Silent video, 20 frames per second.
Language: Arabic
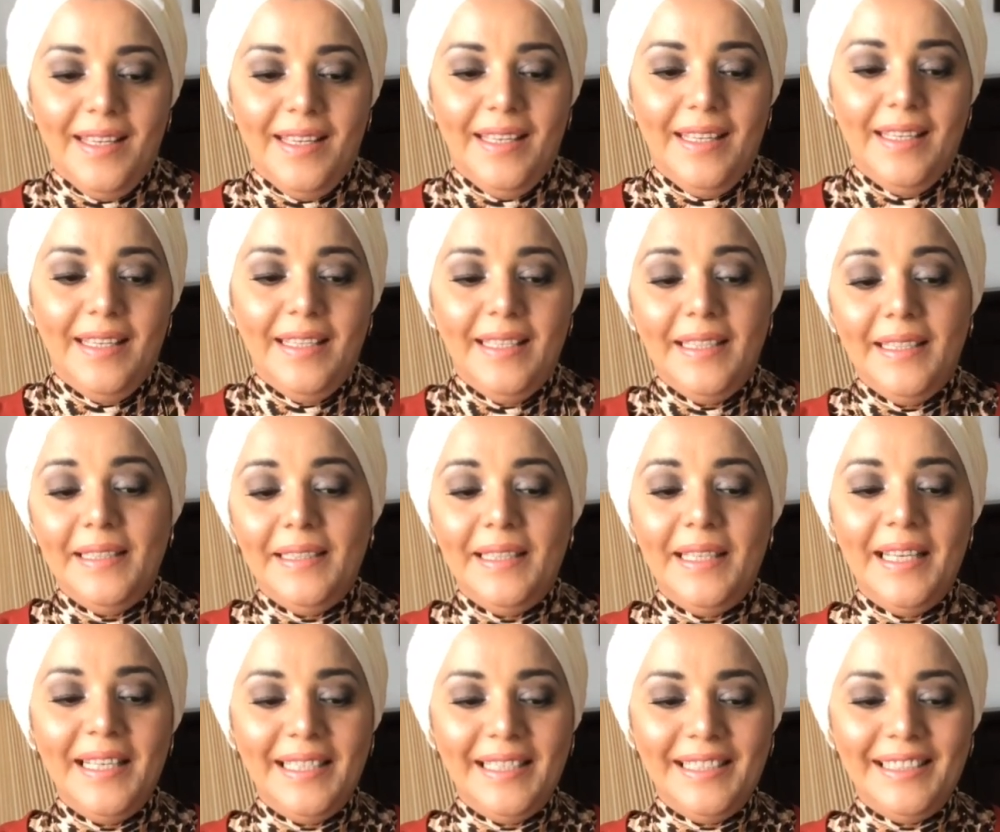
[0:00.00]
أه
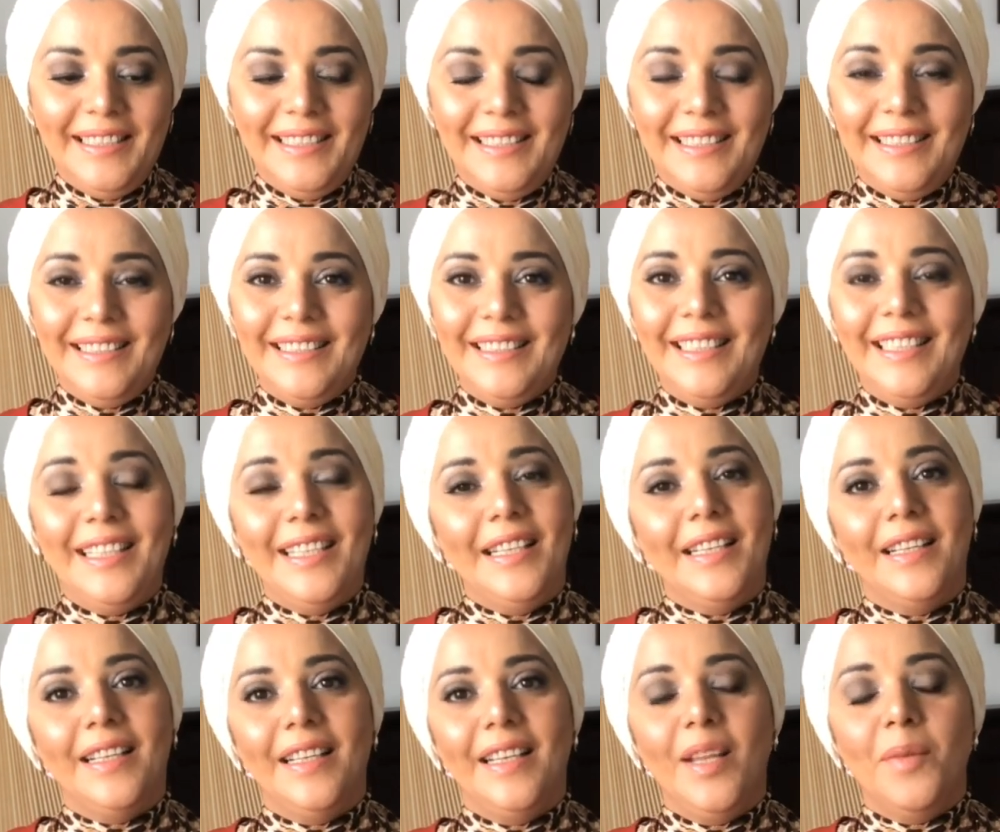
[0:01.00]

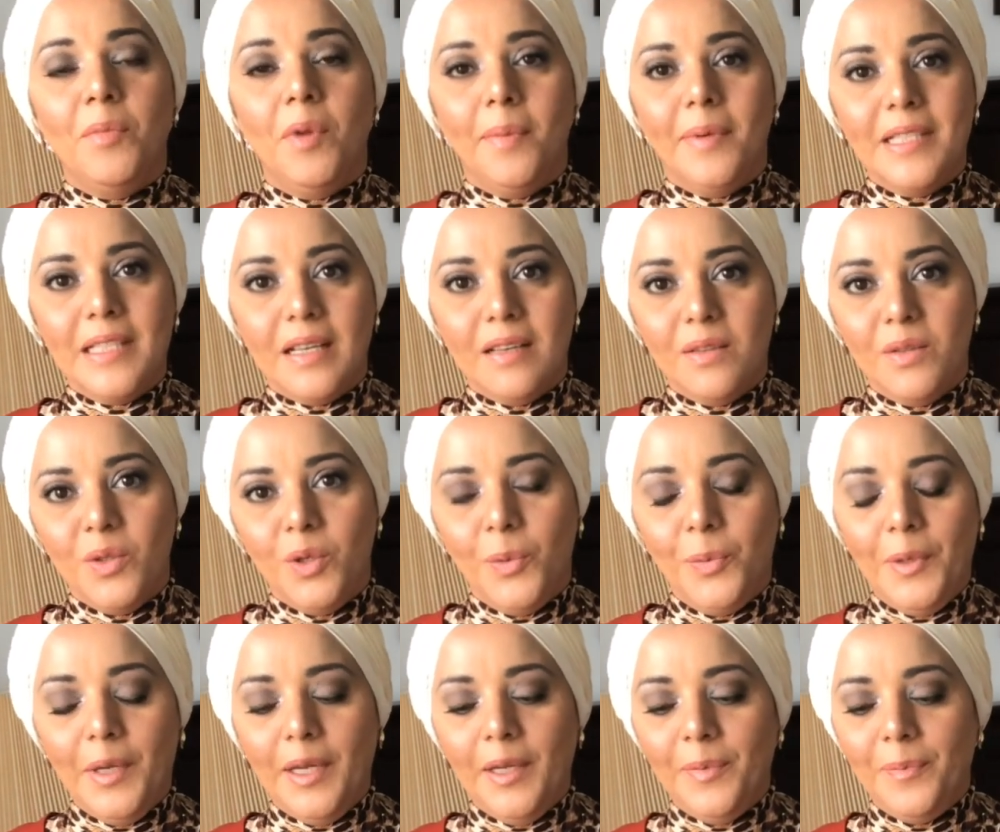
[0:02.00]
لما بصحى
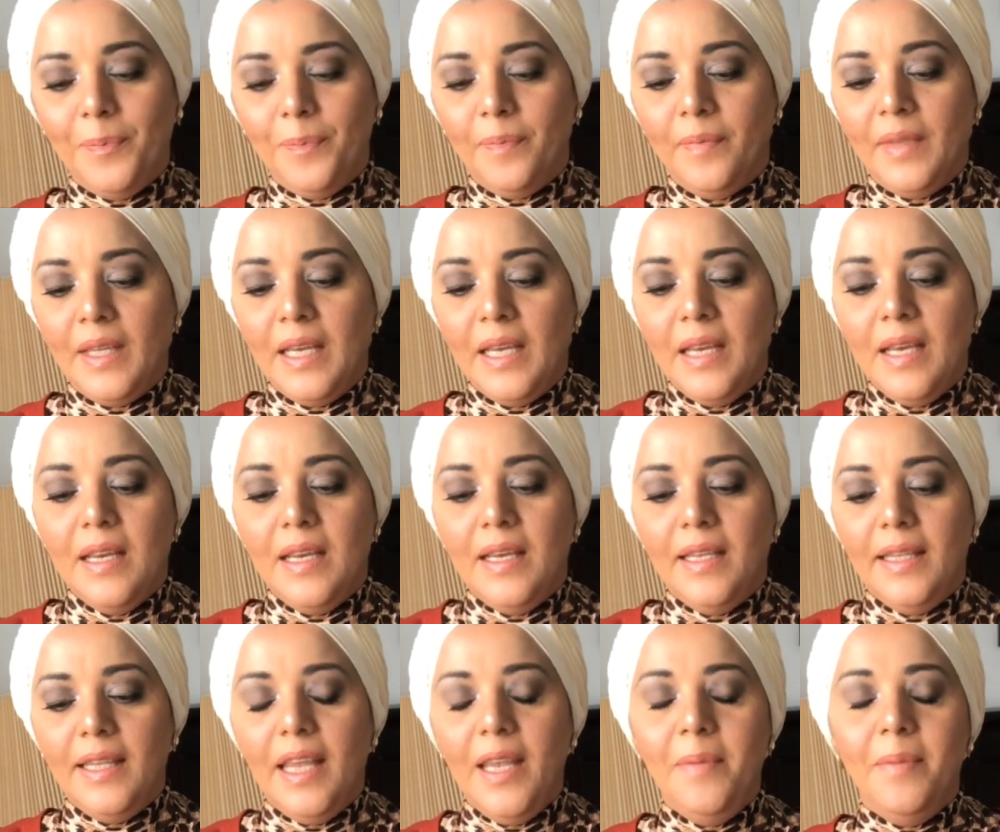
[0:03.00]
الصبح
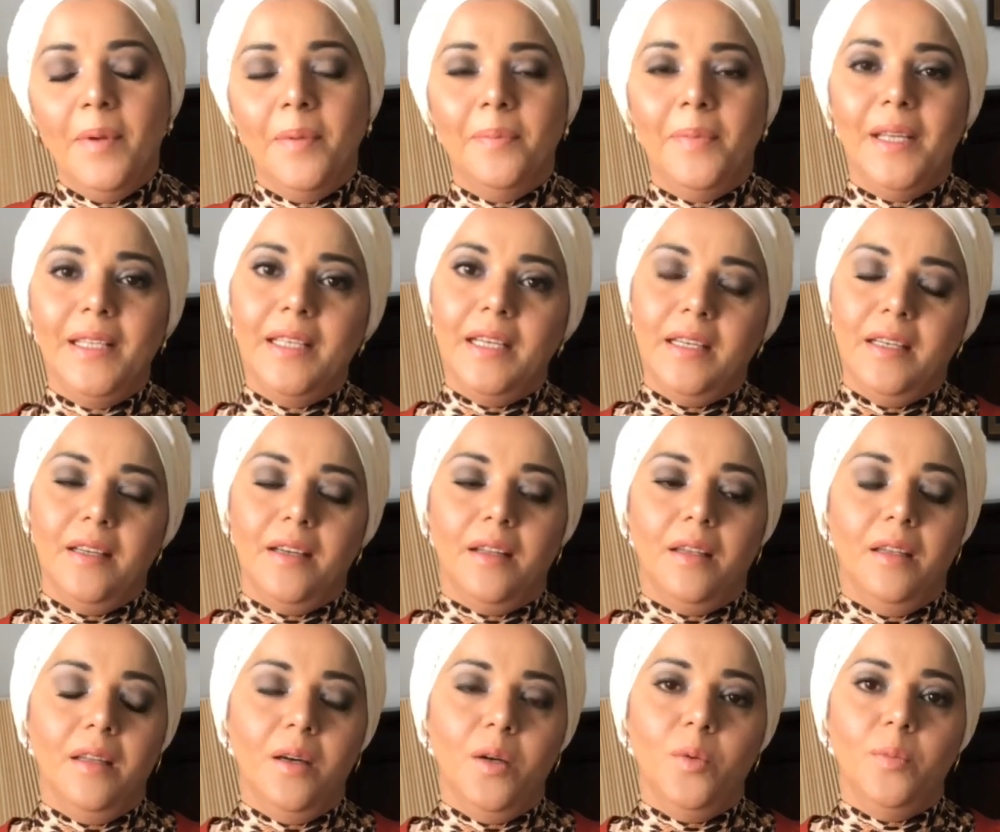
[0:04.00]
دايما بدعي
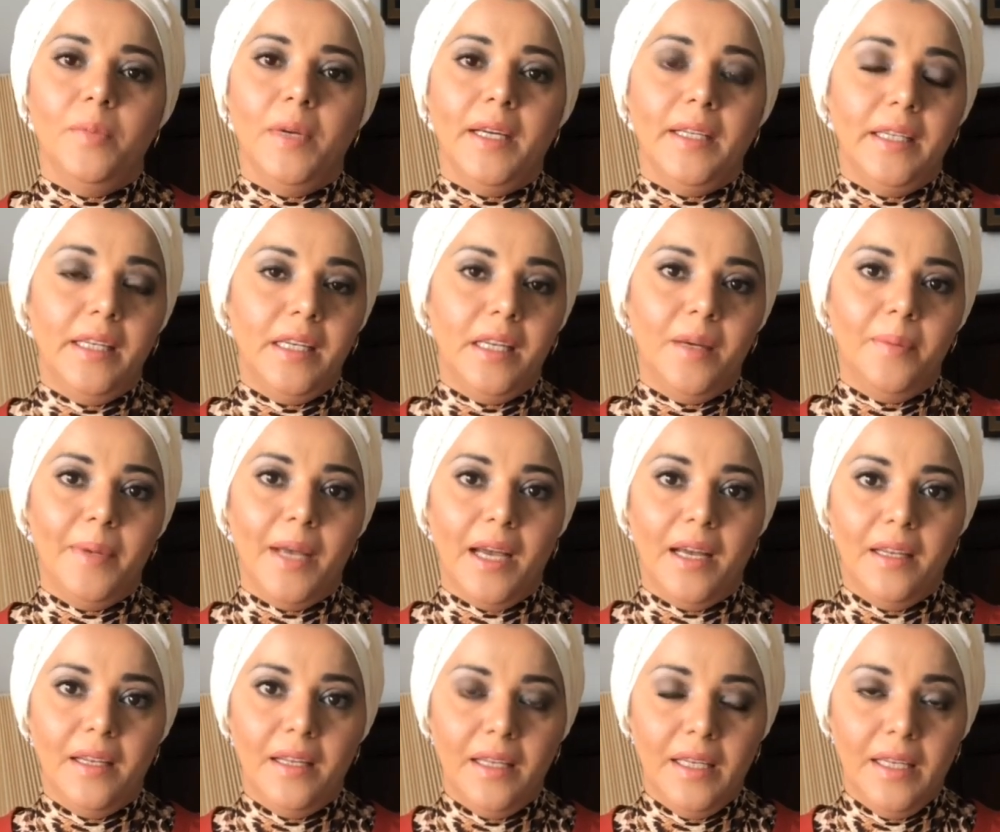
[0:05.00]
اللهم اغننا
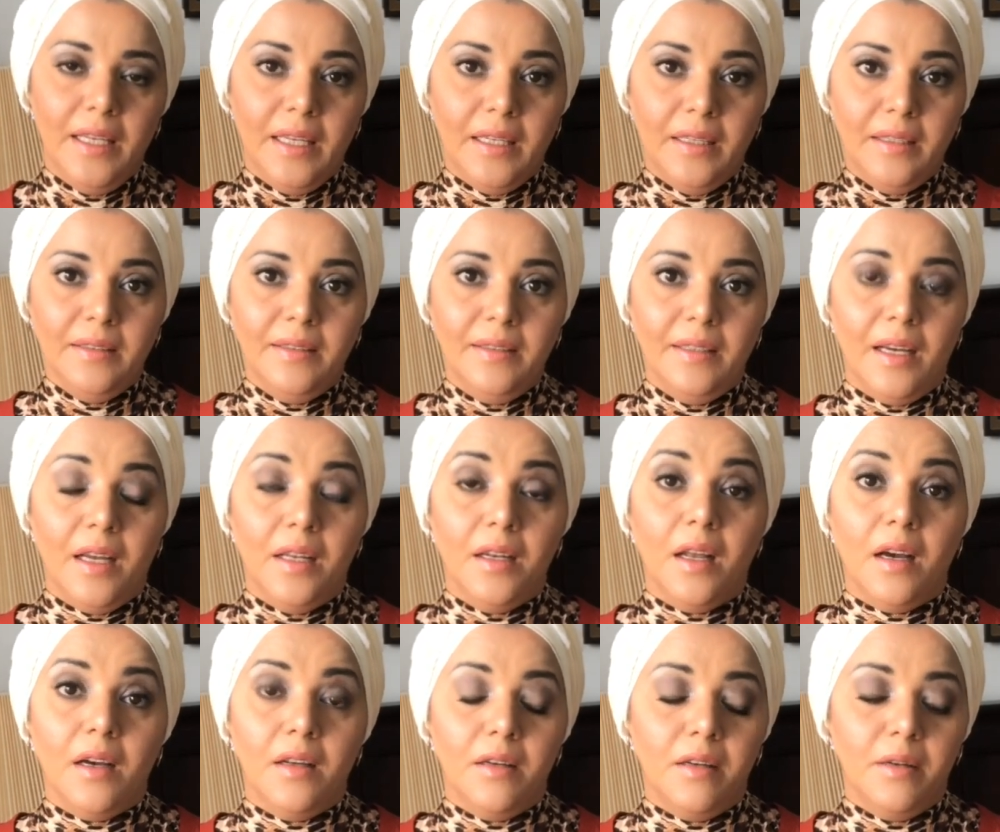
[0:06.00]
بحلالك عن
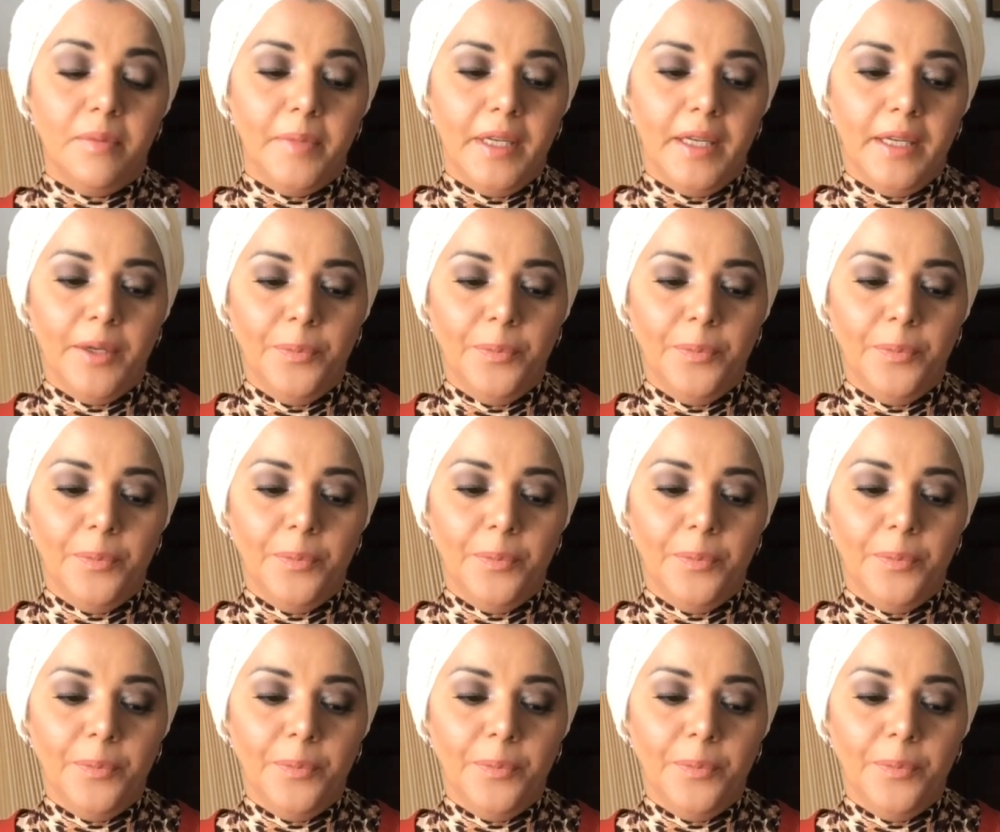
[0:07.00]
حرامك